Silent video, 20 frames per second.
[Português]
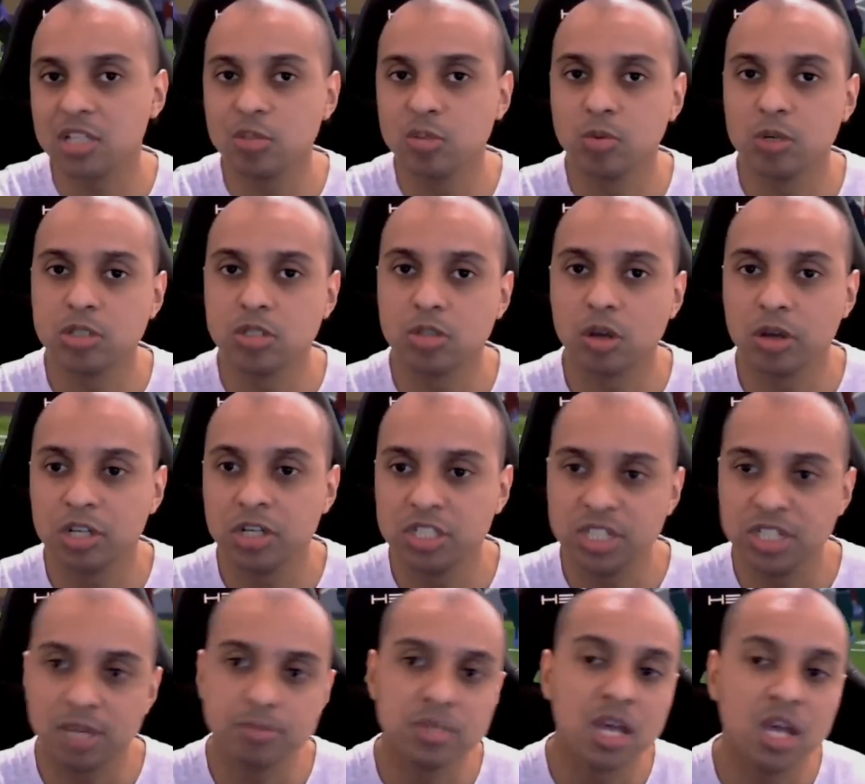de World Soccer
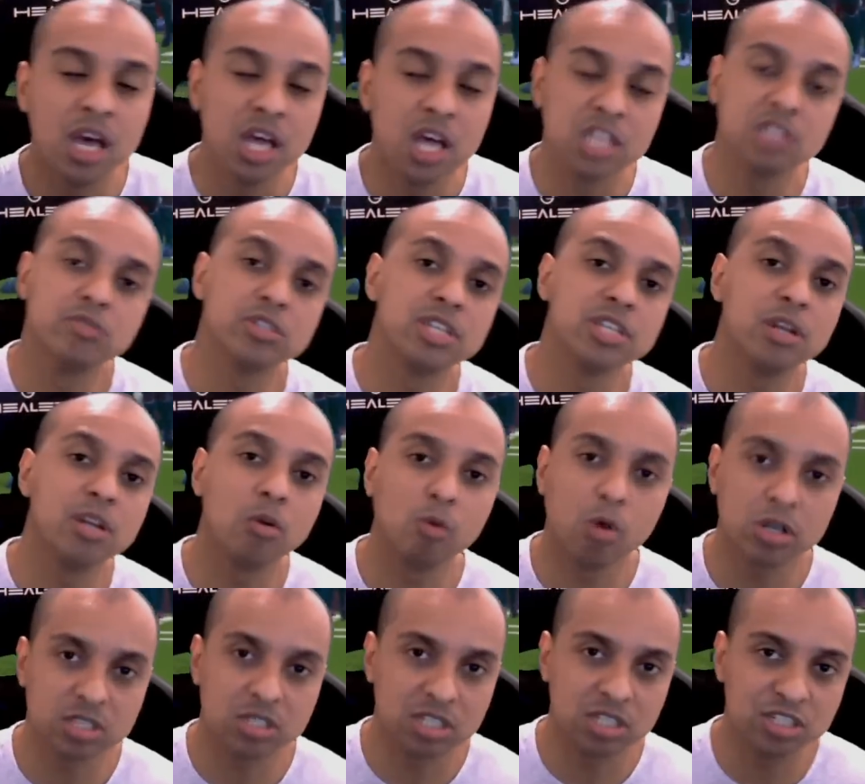Games. Se você não
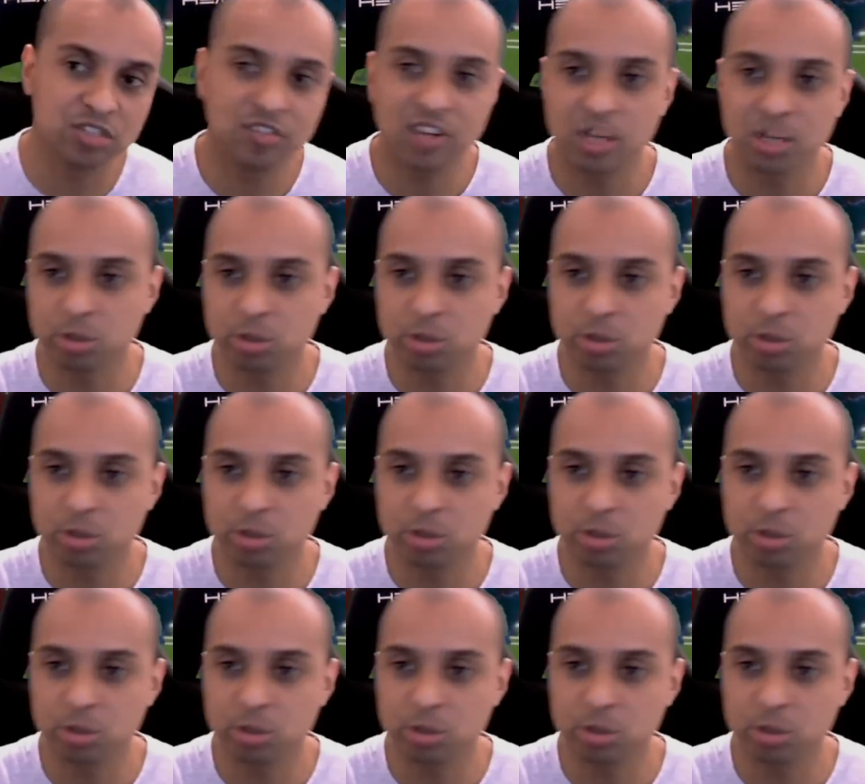gosta de ficar